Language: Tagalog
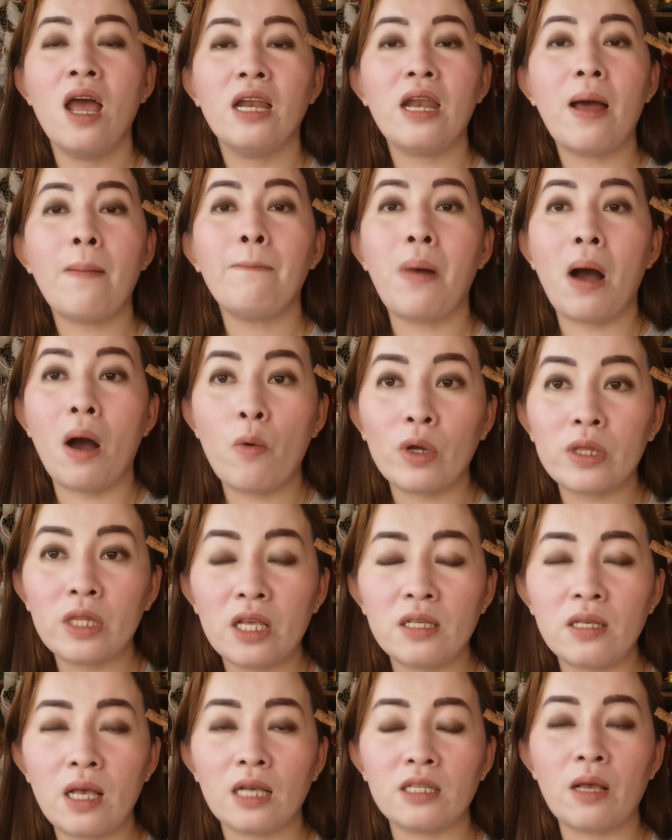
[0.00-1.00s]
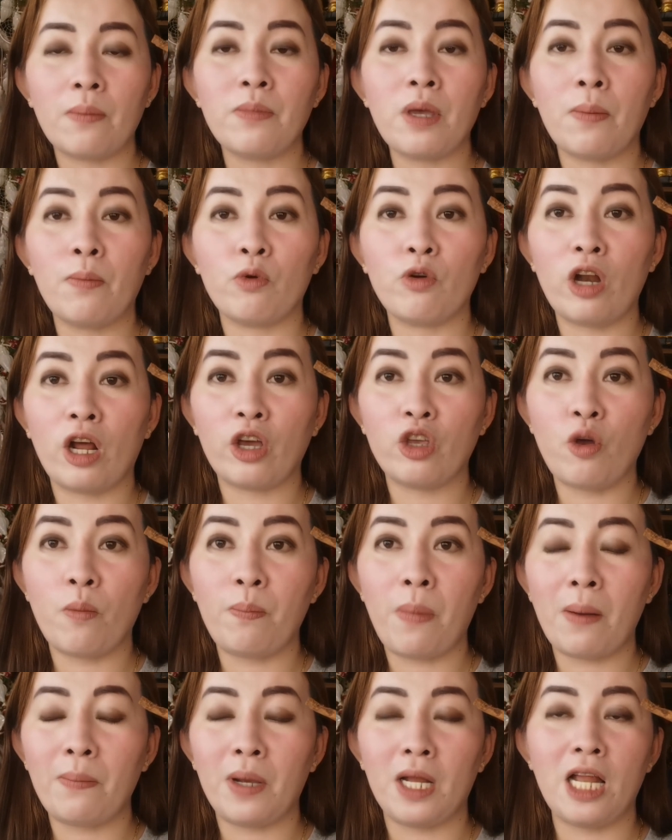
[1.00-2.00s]
ng bawat isa sa miyembro ng
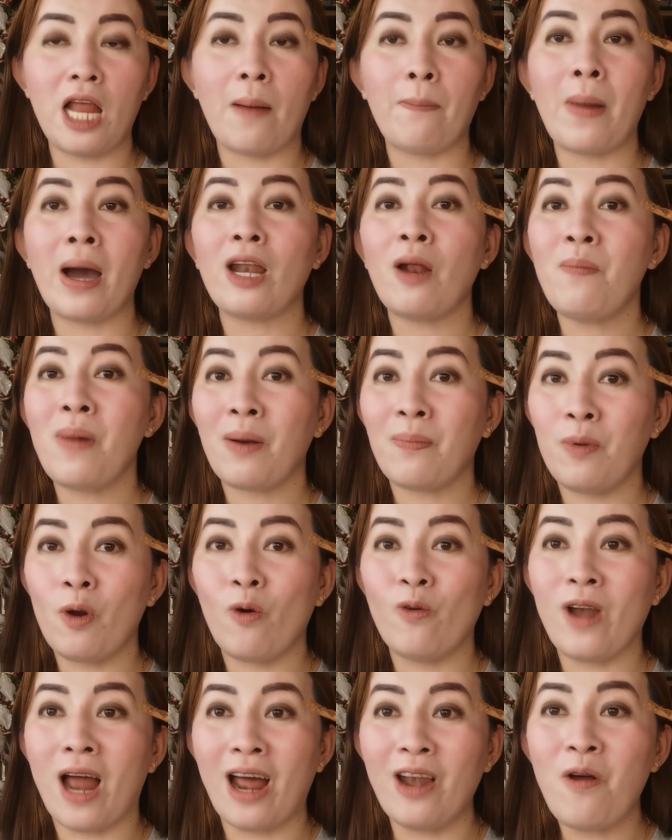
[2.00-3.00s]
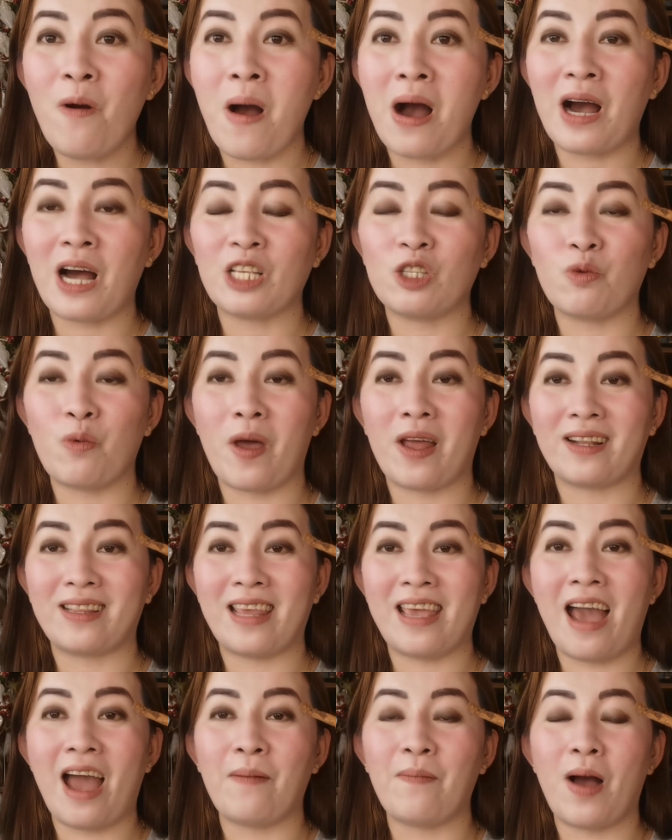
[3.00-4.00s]
inyong pamilya para mag-flow lalo ang
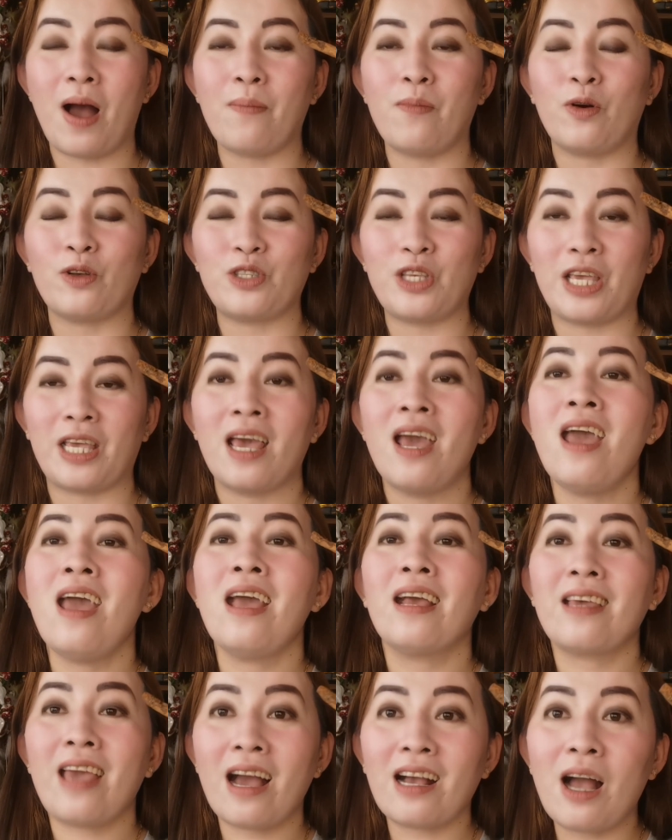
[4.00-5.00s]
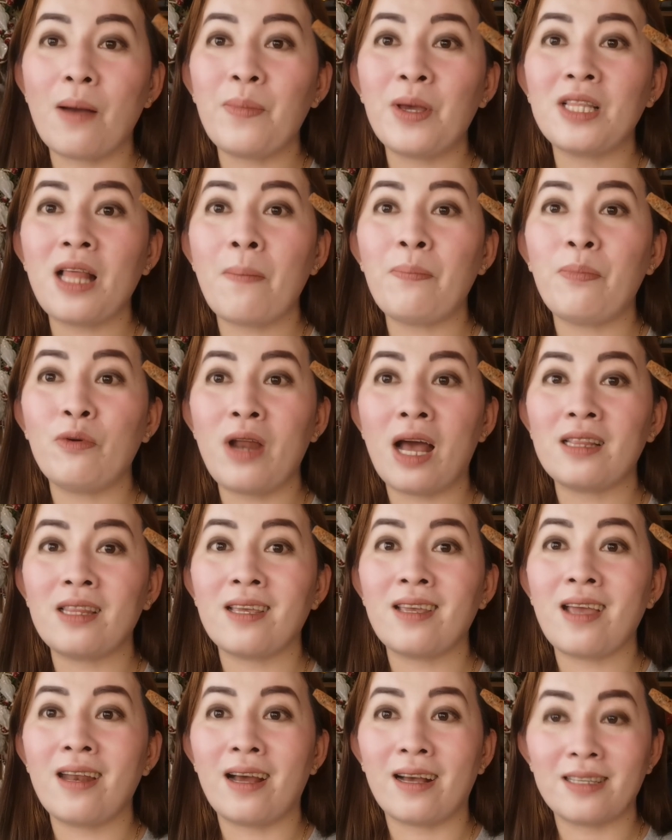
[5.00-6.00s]
kaswertihan mga bossing. Kaya gamitan po
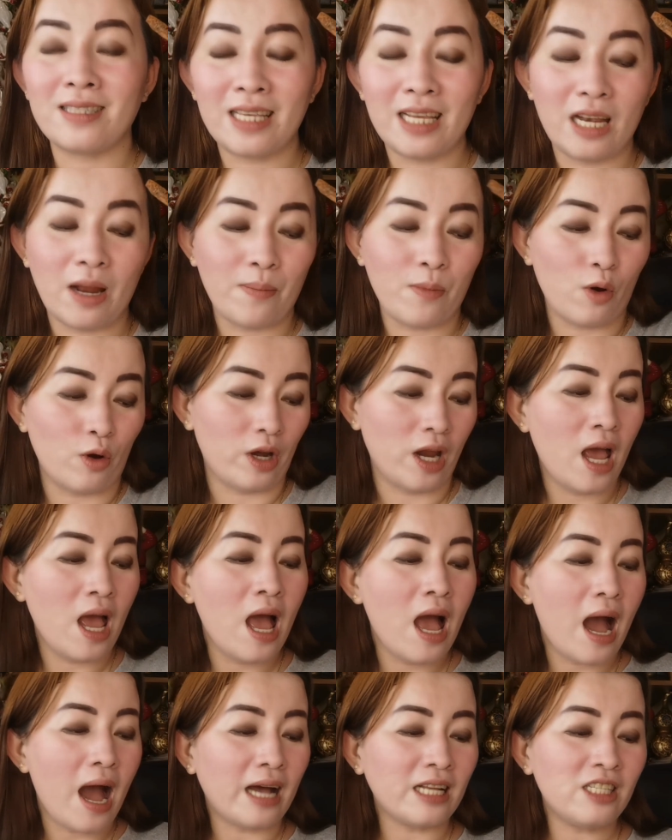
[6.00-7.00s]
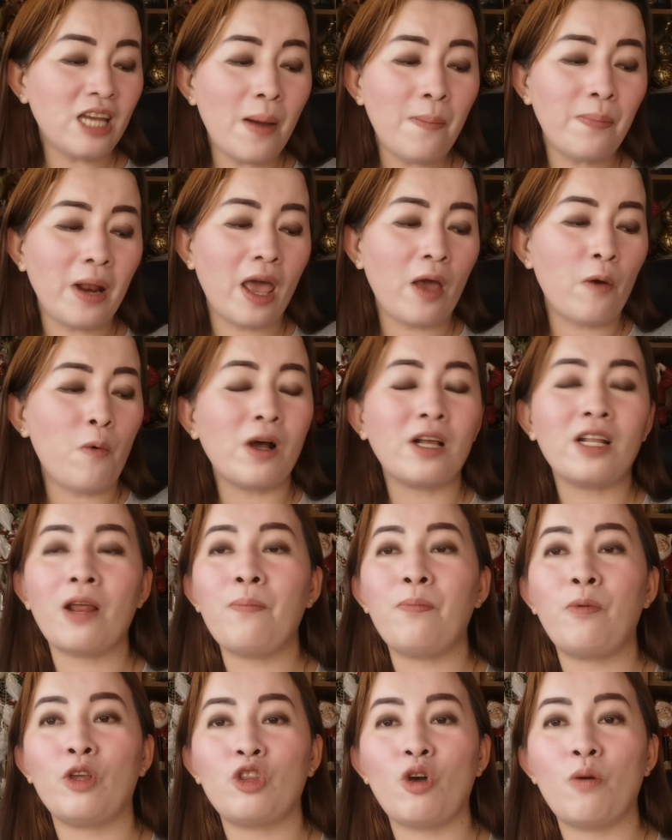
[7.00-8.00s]
natin yan ng cinnamon. At syempre, huwag
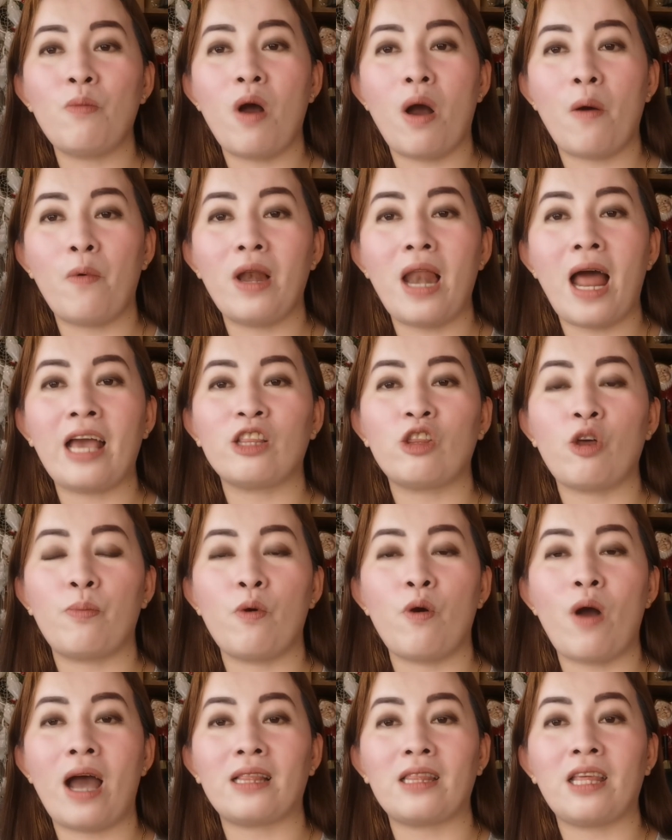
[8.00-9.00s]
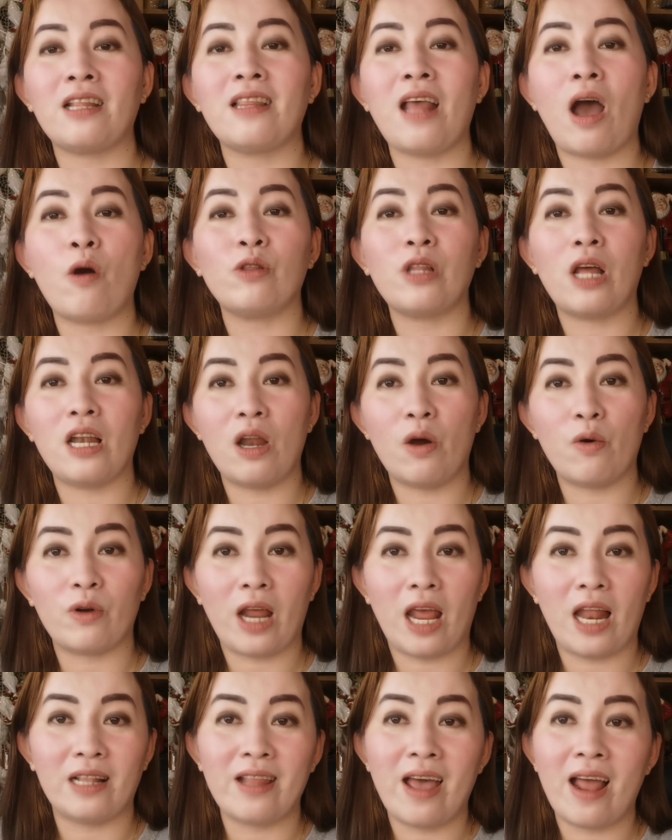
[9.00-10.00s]
rin po itong mawawala ito pong ating down ng
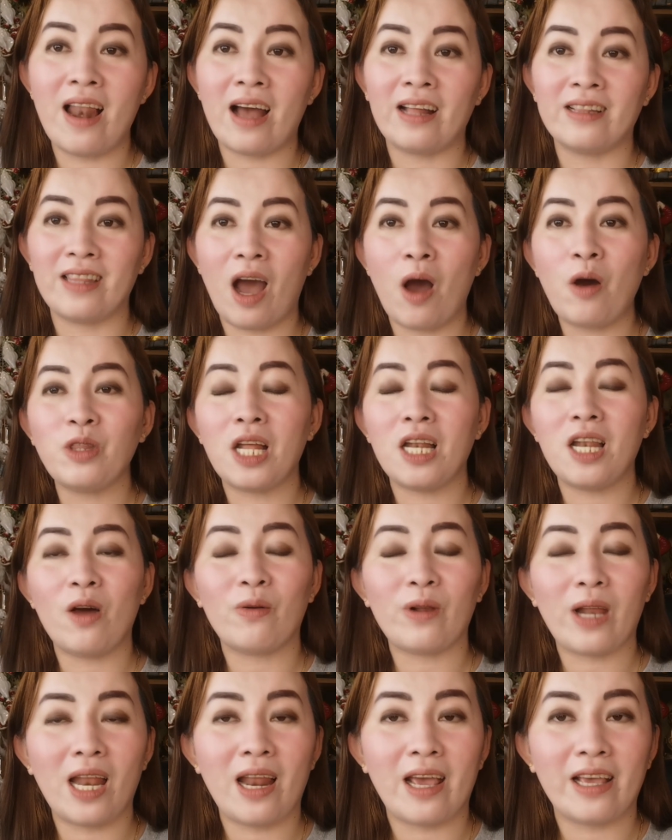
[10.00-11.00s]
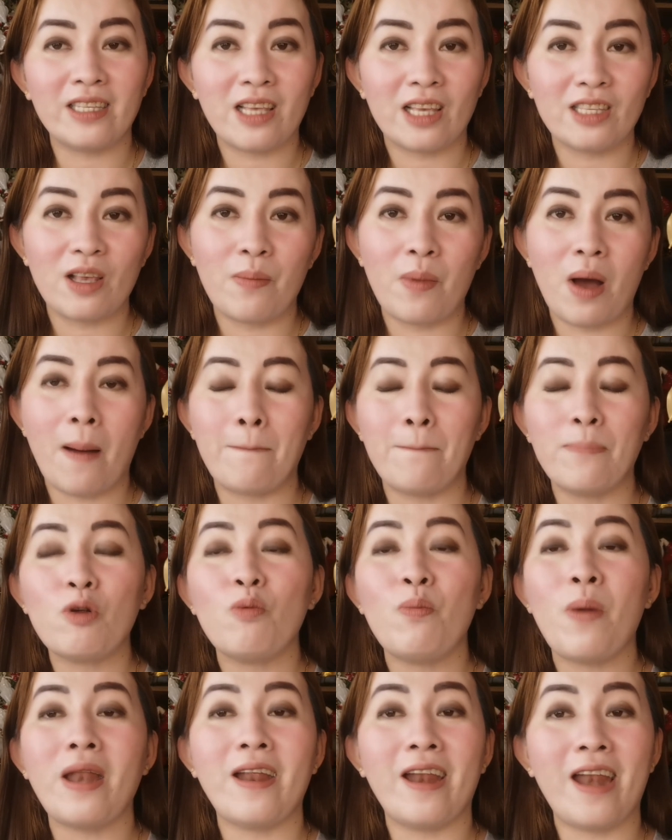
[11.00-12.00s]
laurel dahil ang down ng laurel ay isa sa mga
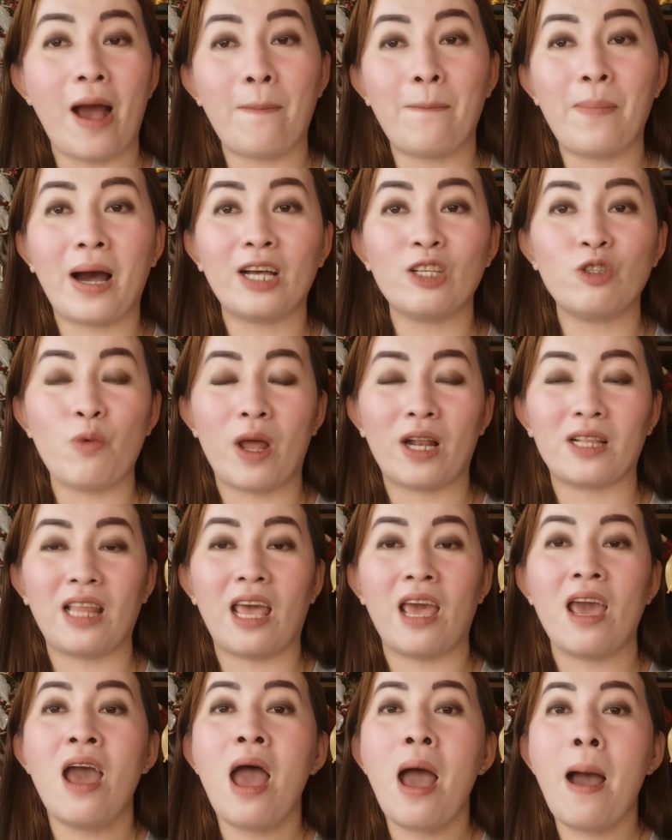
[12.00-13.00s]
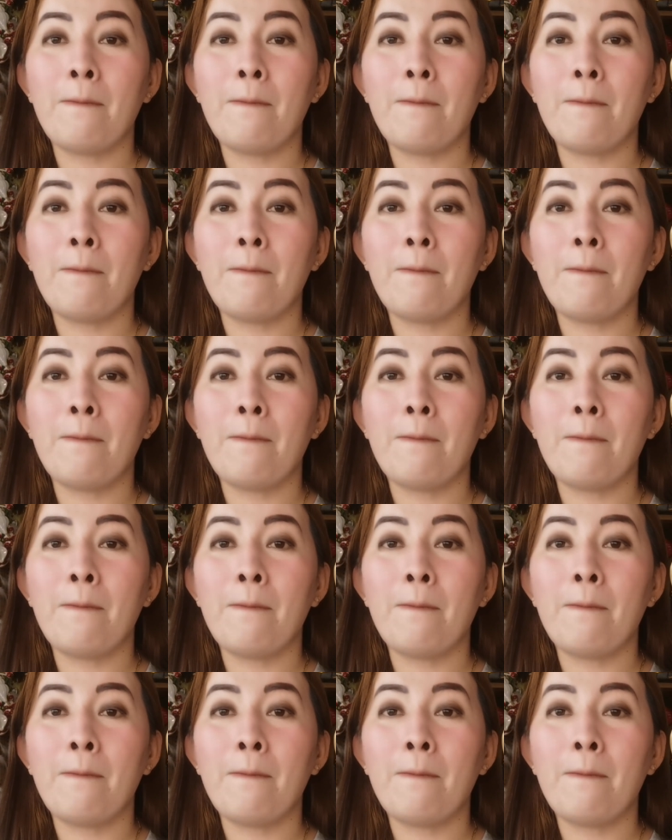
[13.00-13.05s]
proven na napakaswerte.